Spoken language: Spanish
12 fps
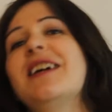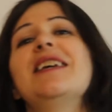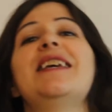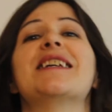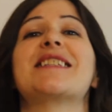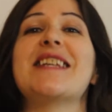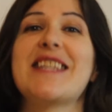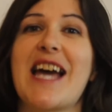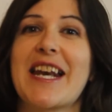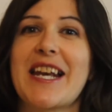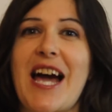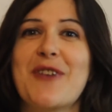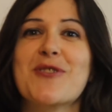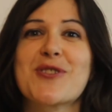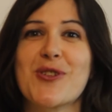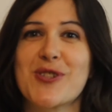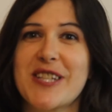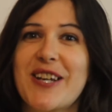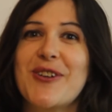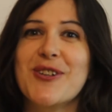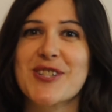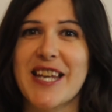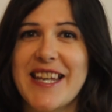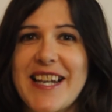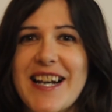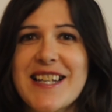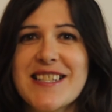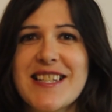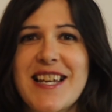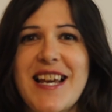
y enseñar a nuestros hijos e hijas